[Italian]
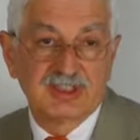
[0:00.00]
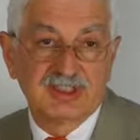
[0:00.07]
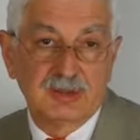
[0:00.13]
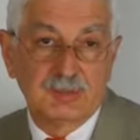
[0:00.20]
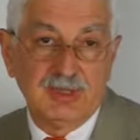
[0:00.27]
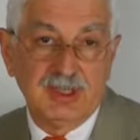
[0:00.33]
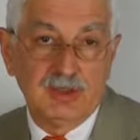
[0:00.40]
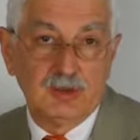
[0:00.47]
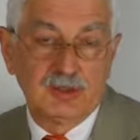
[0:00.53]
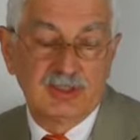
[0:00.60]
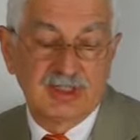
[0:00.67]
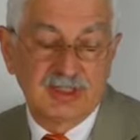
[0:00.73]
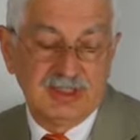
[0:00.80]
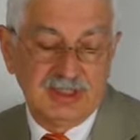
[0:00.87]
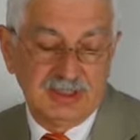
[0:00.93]
se meglio
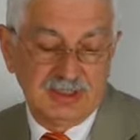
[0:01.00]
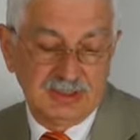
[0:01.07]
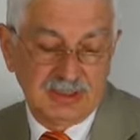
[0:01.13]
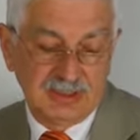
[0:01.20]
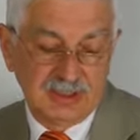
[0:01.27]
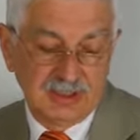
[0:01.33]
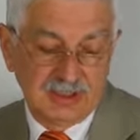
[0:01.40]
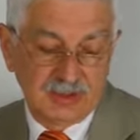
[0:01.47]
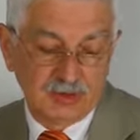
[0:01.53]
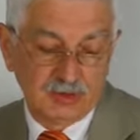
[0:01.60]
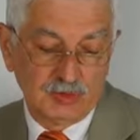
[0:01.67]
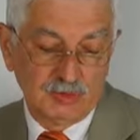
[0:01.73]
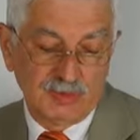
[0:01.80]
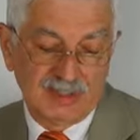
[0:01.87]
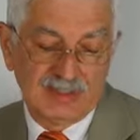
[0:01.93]
credete,
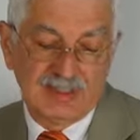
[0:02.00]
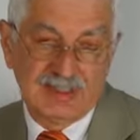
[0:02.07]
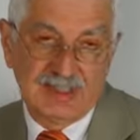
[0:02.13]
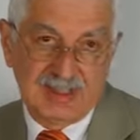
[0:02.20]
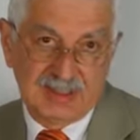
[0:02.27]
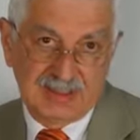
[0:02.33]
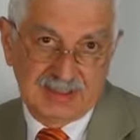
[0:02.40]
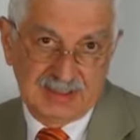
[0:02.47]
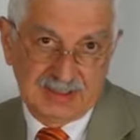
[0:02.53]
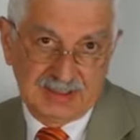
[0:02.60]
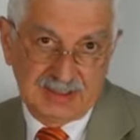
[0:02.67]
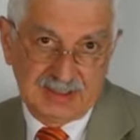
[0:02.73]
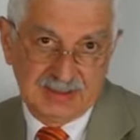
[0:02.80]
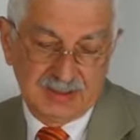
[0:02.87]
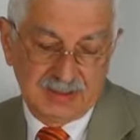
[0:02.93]
sui materiali
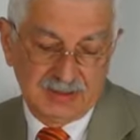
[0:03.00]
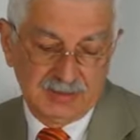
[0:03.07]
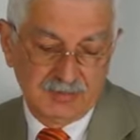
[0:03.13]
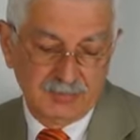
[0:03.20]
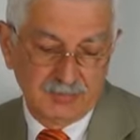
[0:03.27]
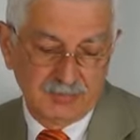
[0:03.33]
cartacei.